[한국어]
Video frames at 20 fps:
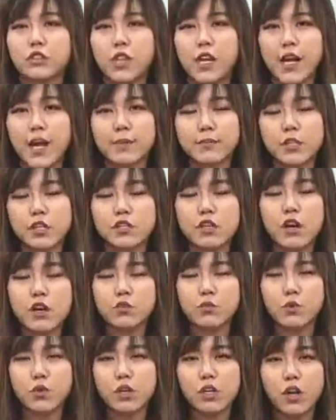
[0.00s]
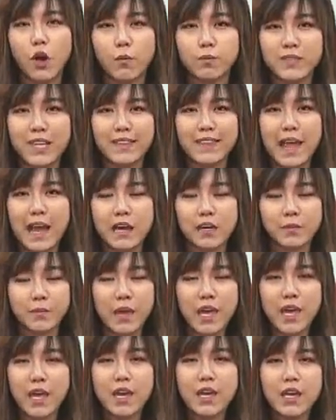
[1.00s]
전체를 감싸서 소를 리 없앤
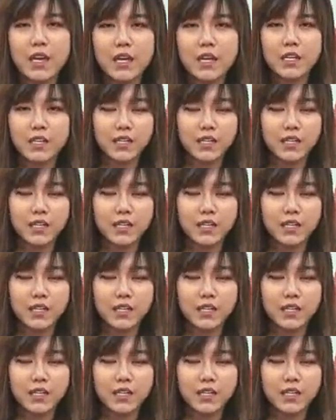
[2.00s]
다음에